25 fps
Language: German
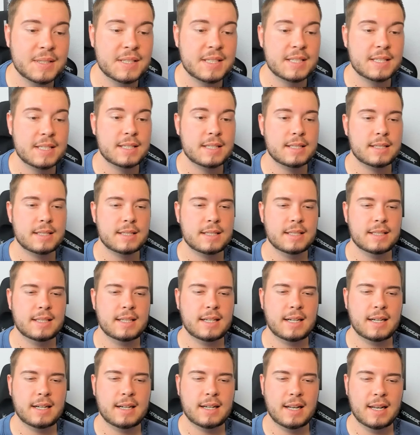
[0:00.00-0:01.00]
gibt es,
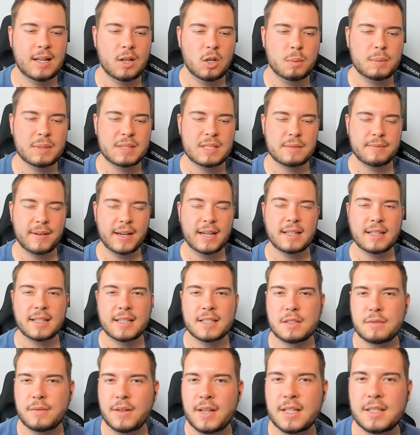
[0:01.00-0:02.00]
ich glaube, zwei
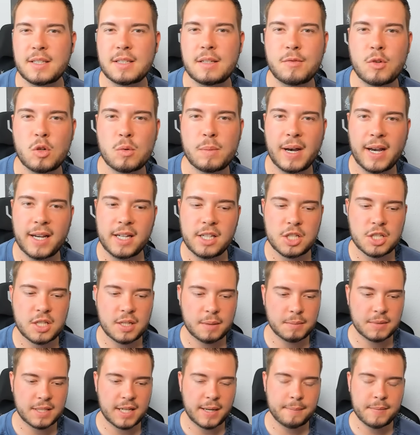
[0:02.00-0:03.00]
Transfers, die wir
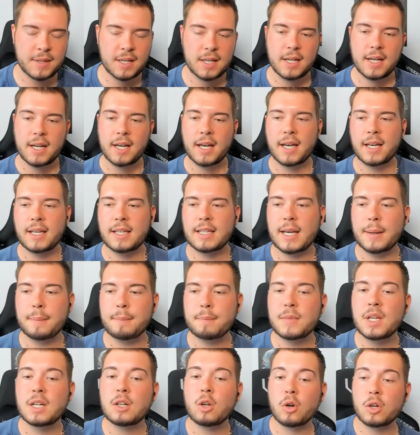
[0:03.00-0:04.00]
übereinstimmt haben. Zwei. Ich habe
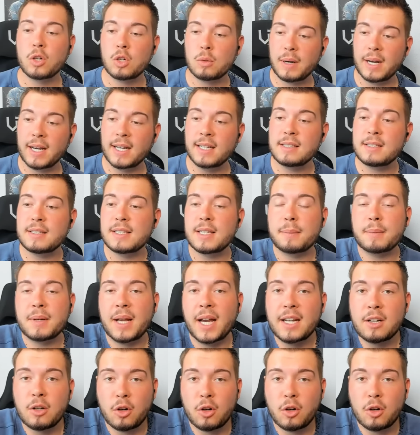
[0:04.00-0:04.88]
mhm. eine neue Nummer eins, ich habe